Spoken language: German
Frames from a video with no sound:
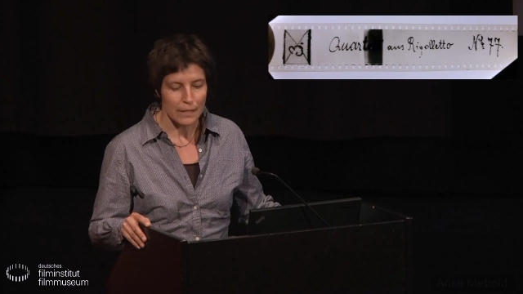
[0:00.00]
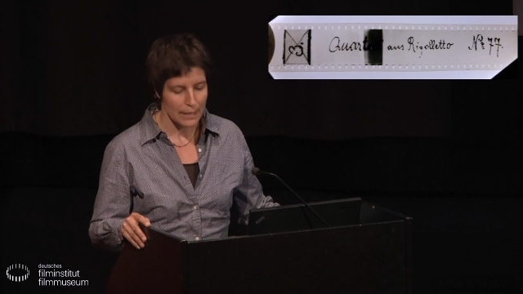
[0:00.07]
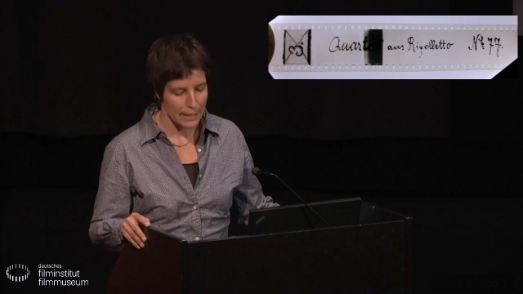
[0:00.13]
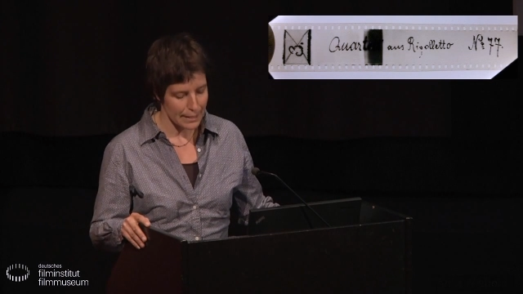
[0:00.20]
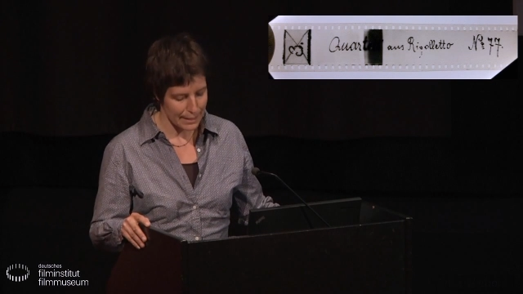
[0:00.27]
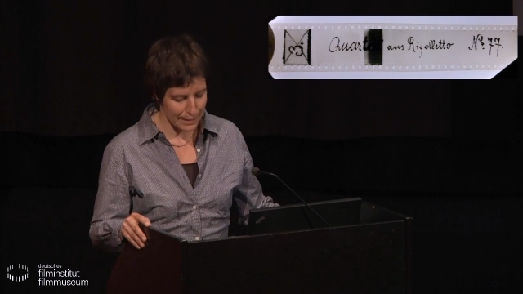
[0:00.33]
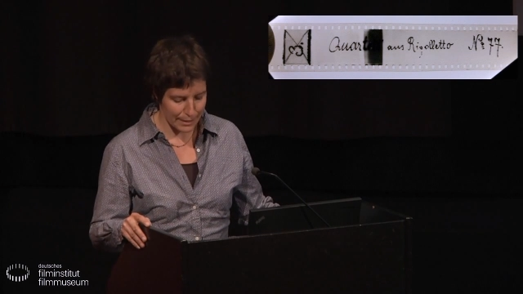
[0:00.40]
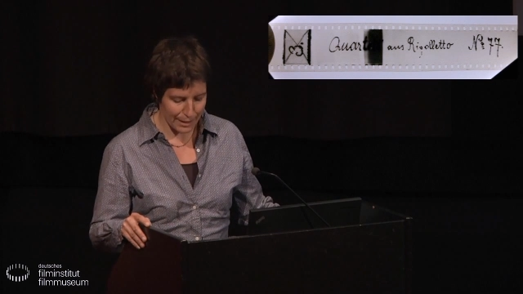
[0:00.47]

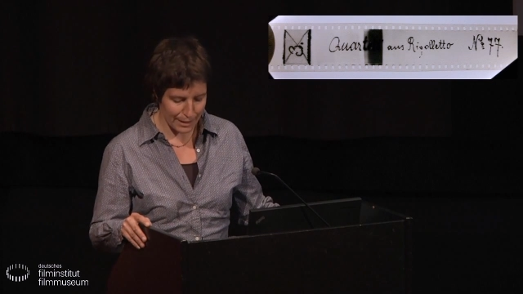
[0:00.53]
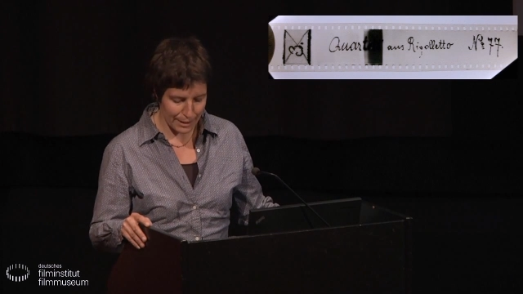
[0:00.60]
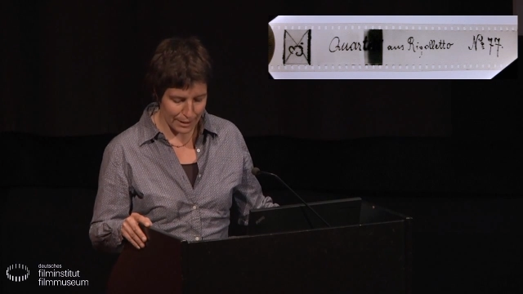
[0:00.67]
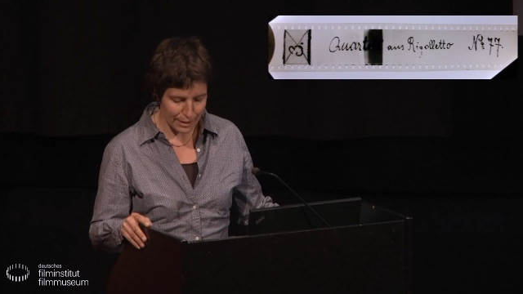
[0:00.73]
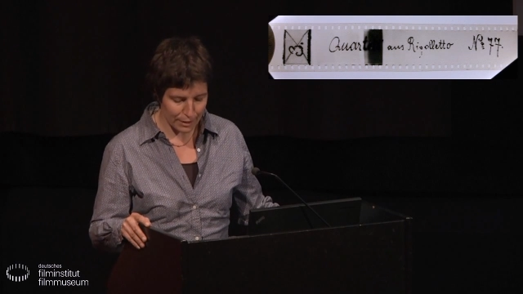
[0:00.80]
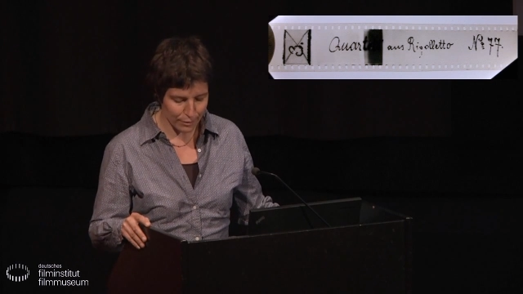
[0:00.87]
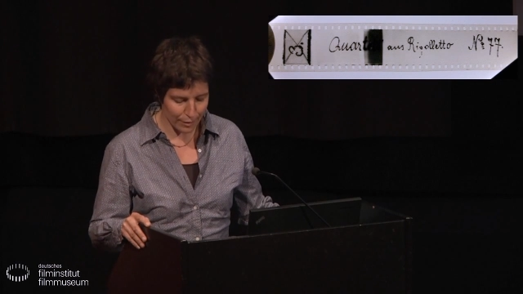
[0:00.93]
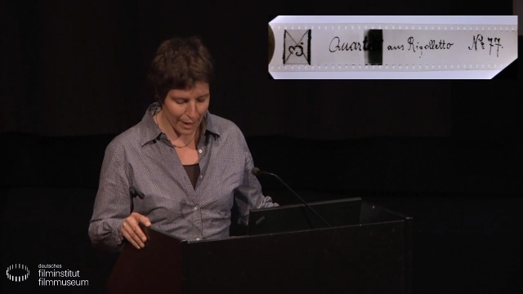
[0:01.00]
Dies ist
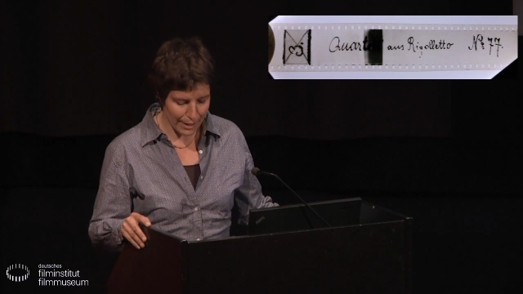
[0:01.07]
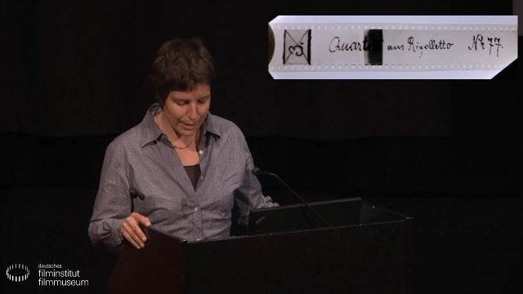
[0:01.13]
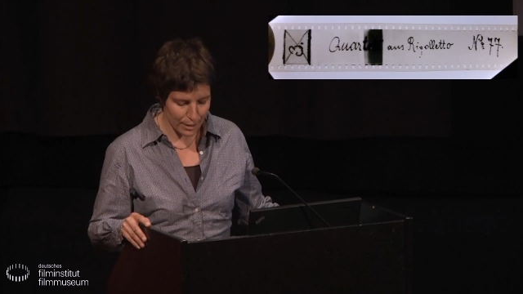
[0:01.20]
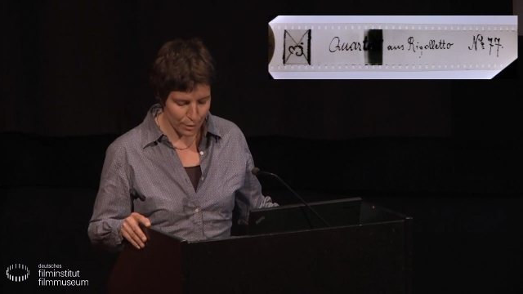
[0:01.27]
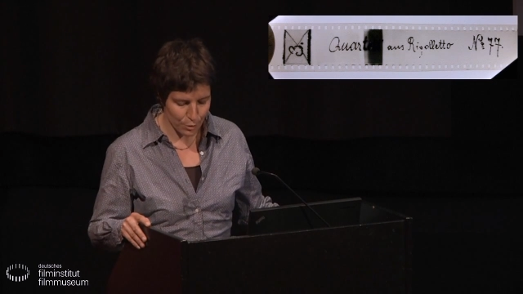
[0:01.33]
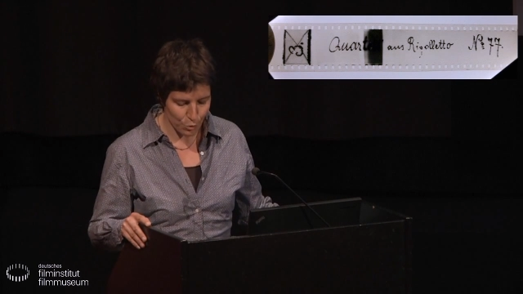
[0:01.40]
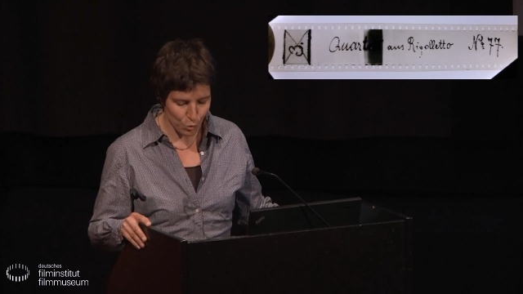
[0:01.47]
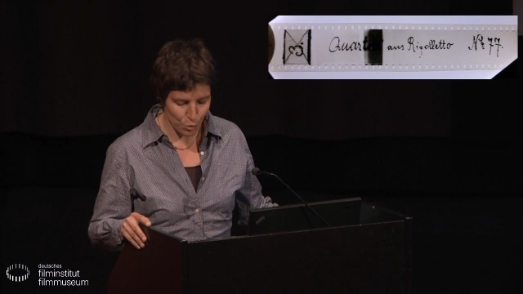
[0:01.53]
das
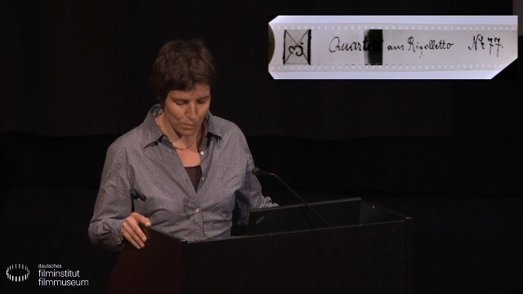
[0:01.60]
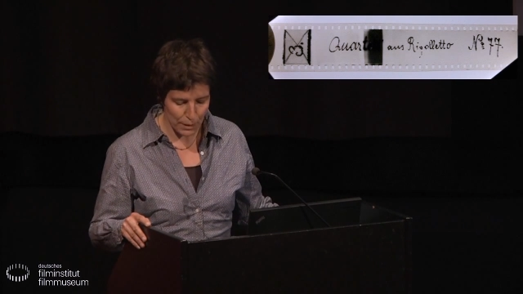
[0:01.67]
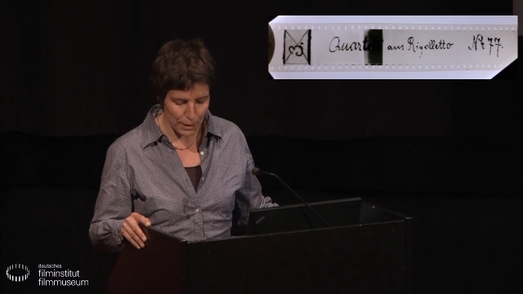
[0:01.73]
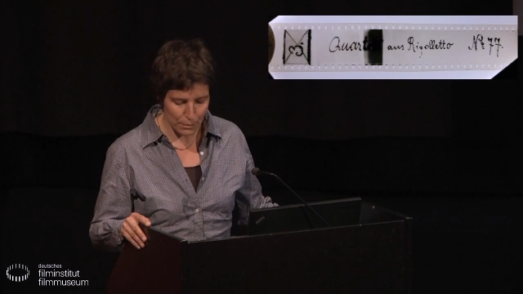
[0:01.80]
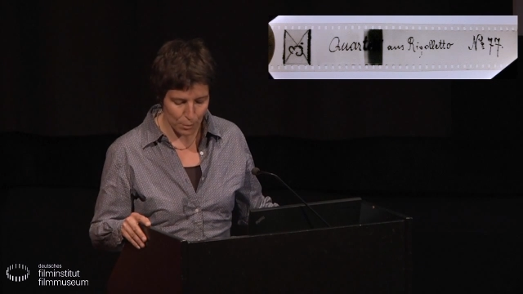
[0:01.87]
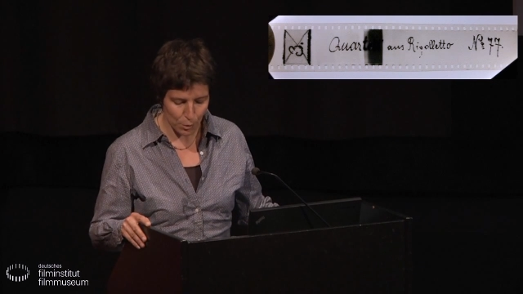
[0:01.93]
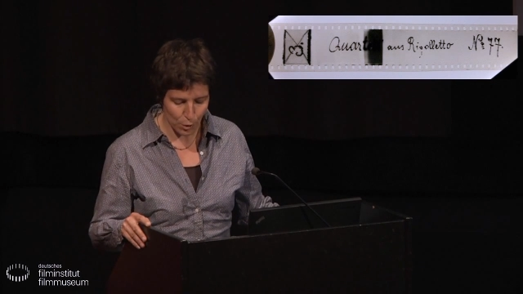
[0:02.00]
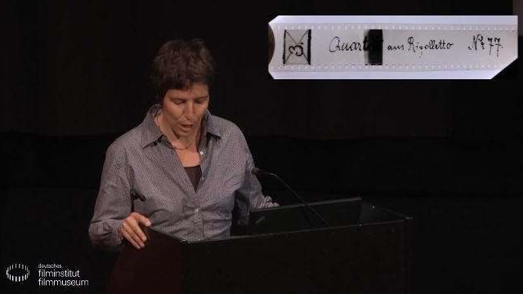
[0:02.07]
zweite
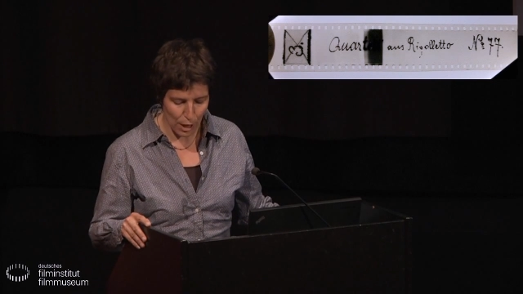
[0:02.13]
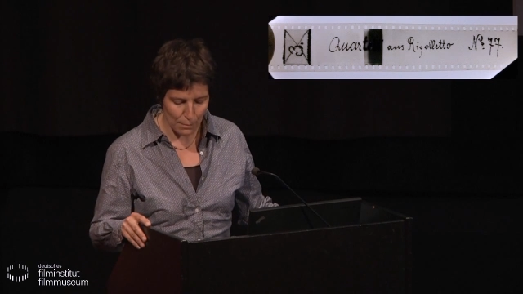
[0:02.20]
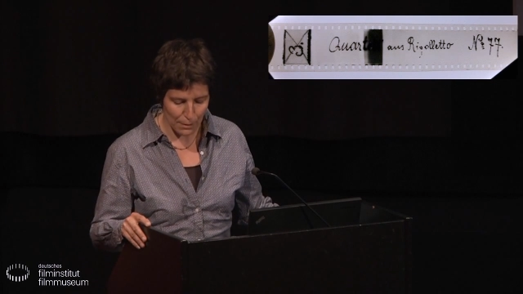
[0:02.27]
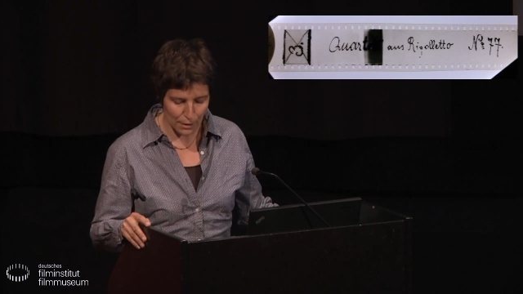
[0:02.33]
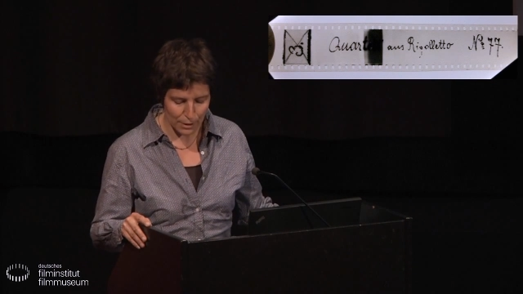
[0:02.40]
Tonbildprogramm